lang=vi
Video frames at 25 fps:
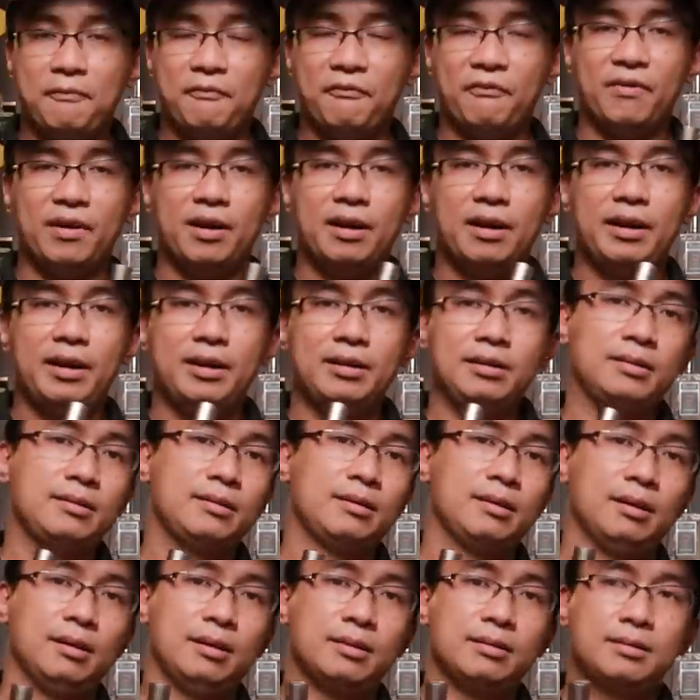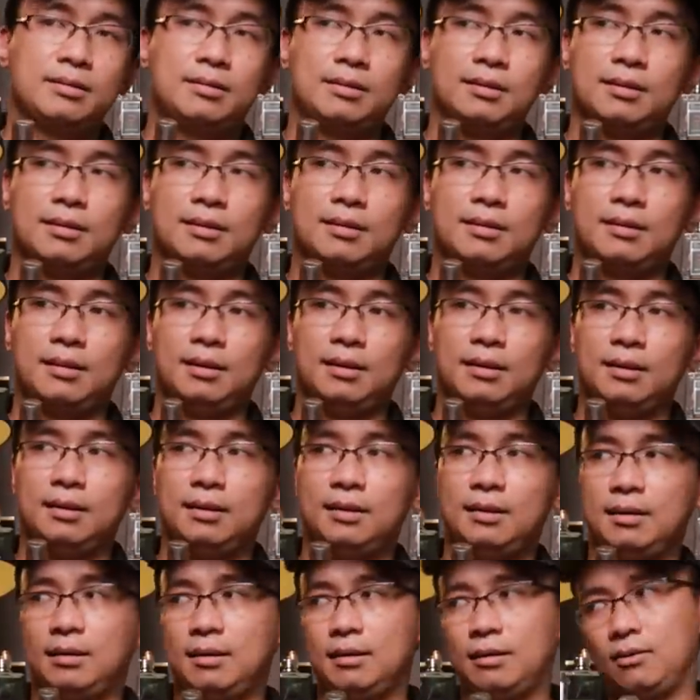với uh,
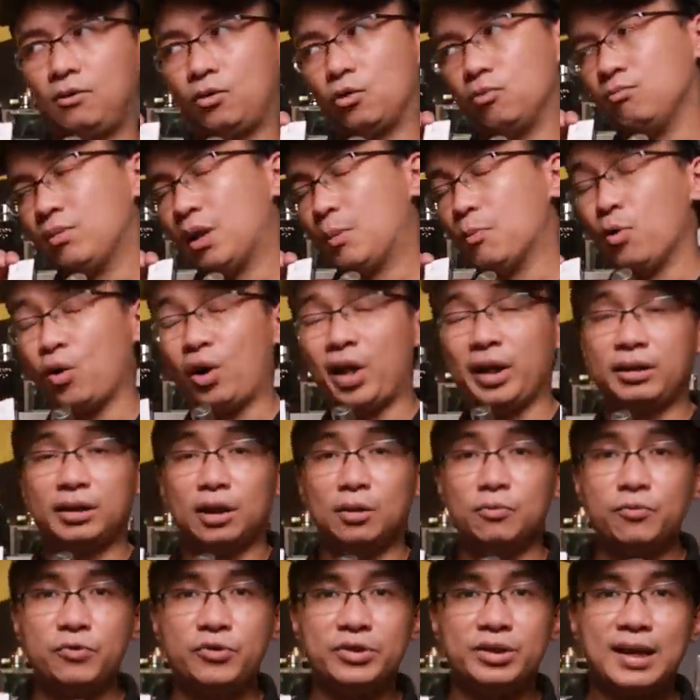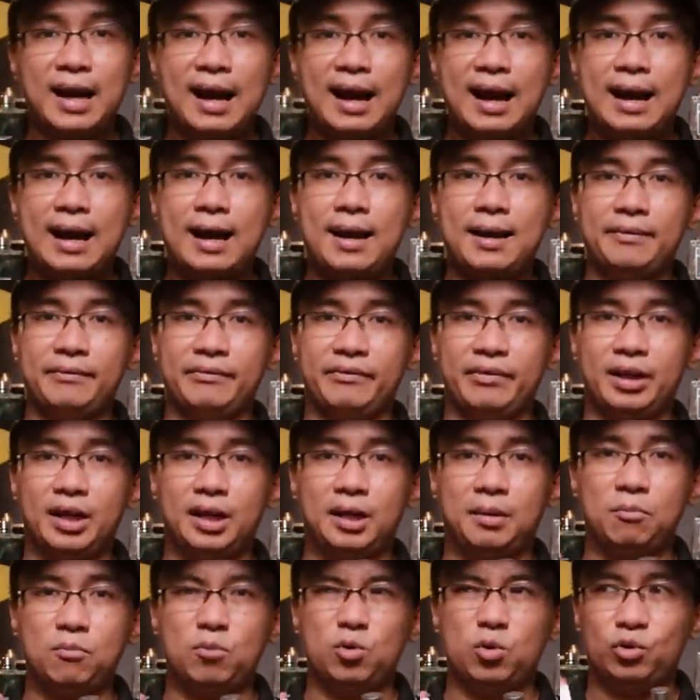uh, cũng là một cái tông xạ
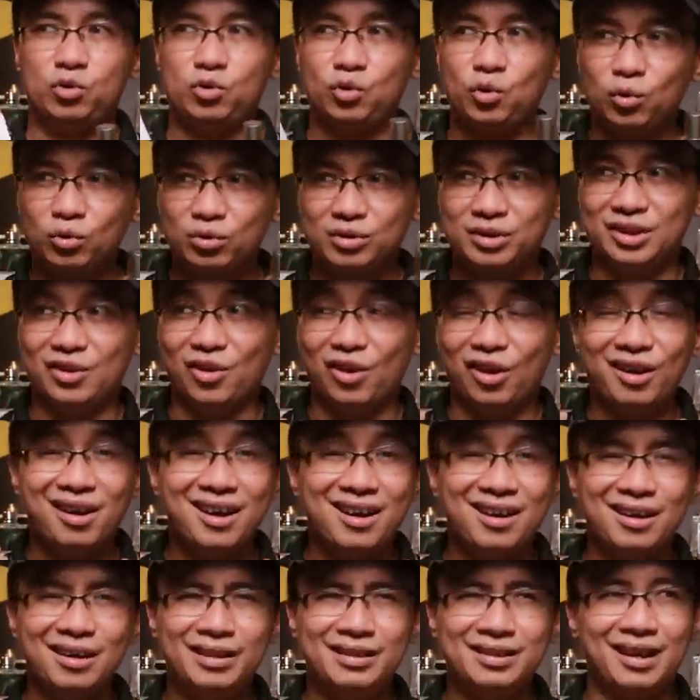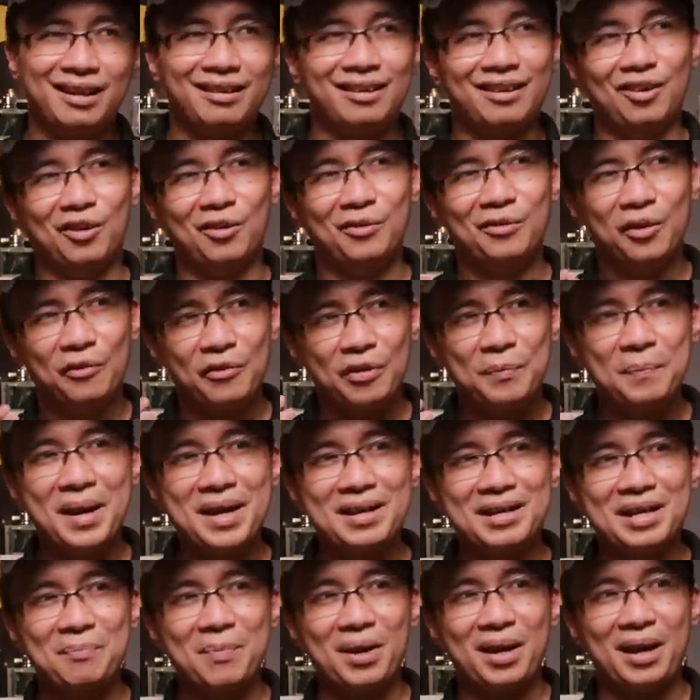và một chút thì đó hơi dạng đối với mình
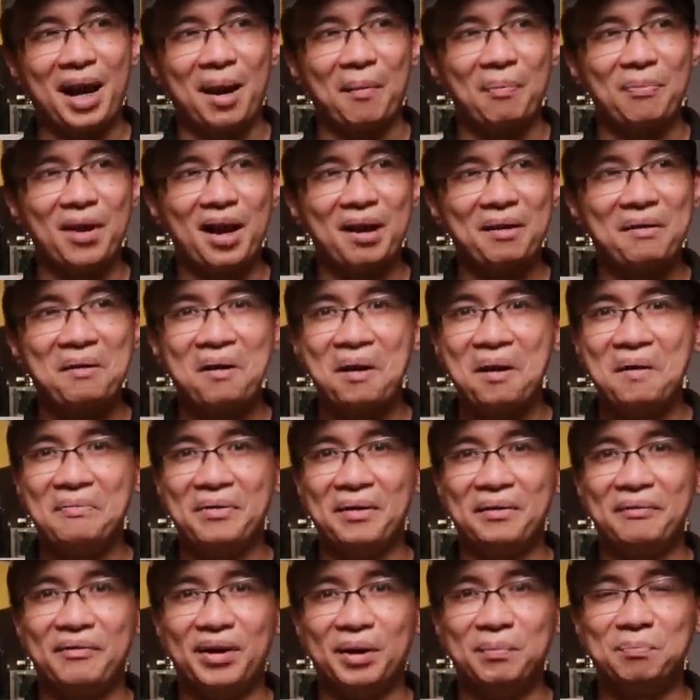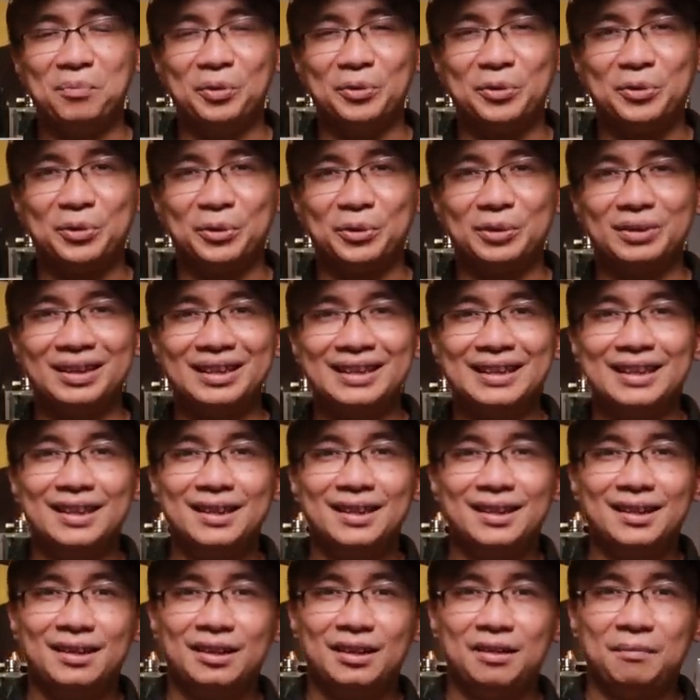thì mình cảm giác nó hơi phân phấn một chút
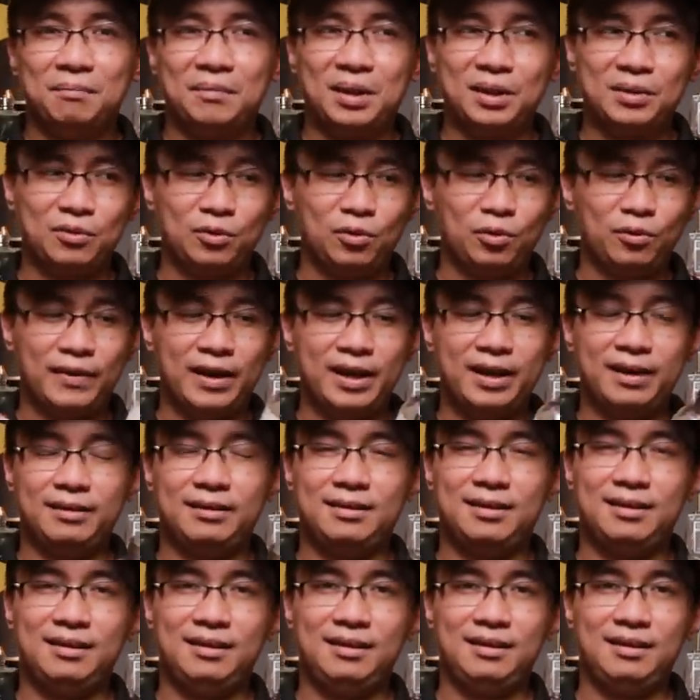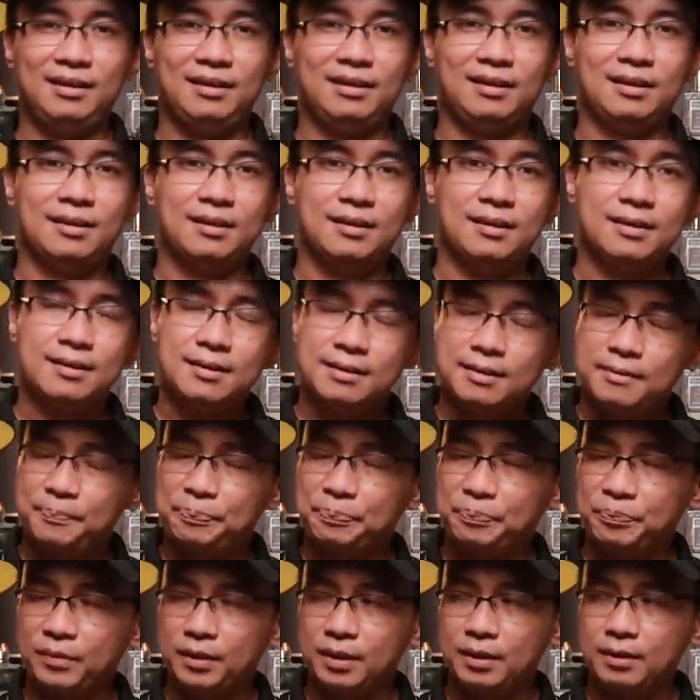mặc dù vậy thì
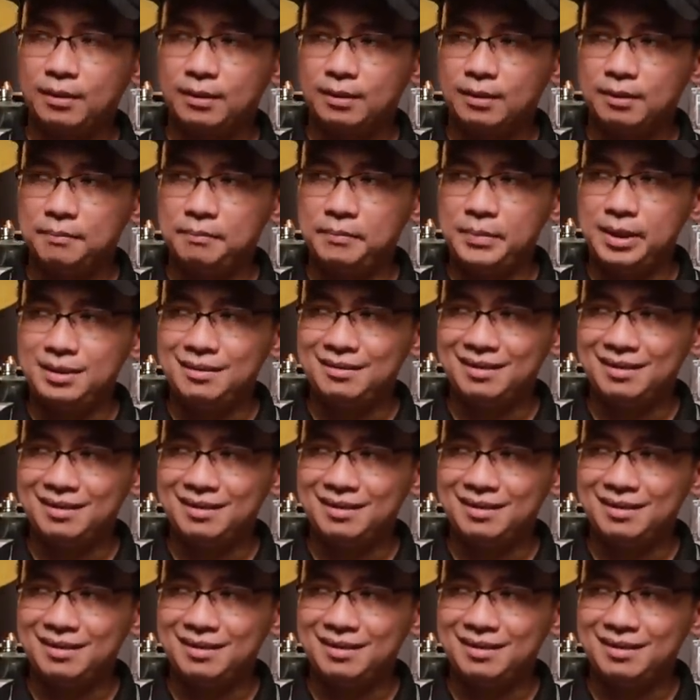mình